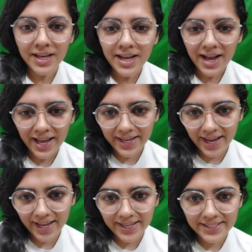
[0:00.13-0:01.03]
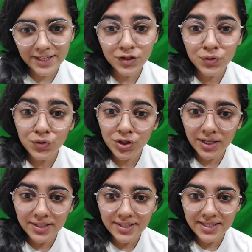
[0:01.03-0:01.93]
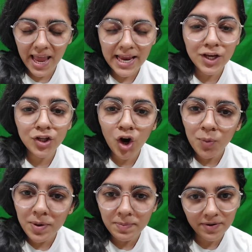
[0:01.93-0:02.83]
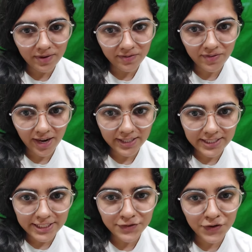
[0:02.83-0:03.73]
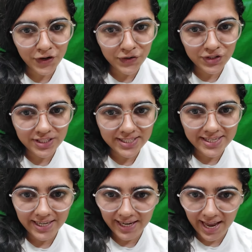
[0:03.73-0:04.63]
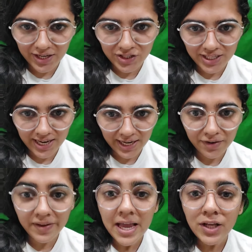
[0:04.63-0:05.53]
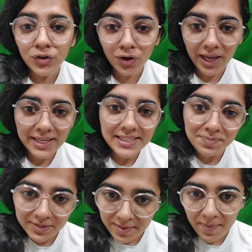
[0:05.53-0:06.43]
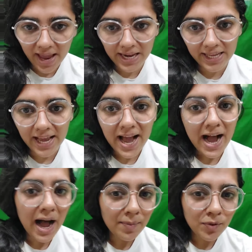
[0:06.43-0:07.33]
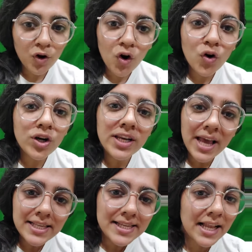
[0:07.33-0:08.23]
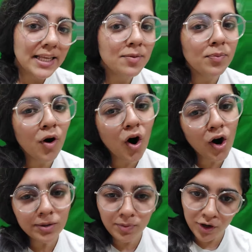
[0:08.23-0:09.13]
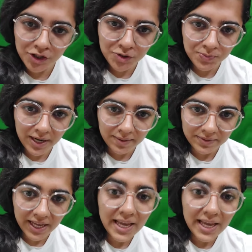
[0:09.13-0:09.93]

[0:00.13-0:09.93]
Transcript: इट्स द साइड योर पेपर वन फैकल्टी फॉर यू जी सी नेट एंड जे आर एफ तो गाइस सबसे पहले आप लोगों को नए साल की बहुत बहुत शुभकामनाएं